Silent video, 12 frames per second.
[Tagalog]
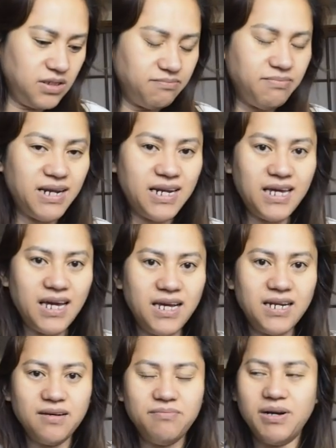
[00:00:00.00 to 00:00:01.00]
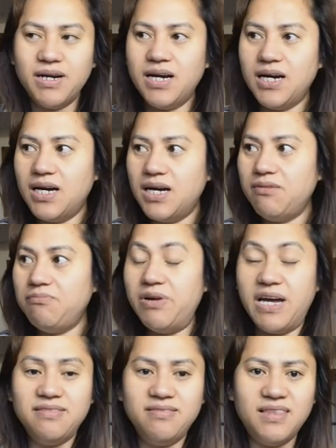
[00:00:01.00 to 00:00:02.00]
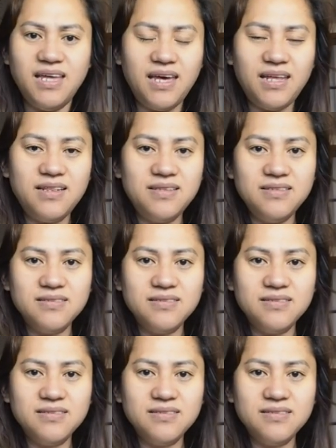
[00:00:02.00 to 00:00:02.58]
bilihan ng mga branded.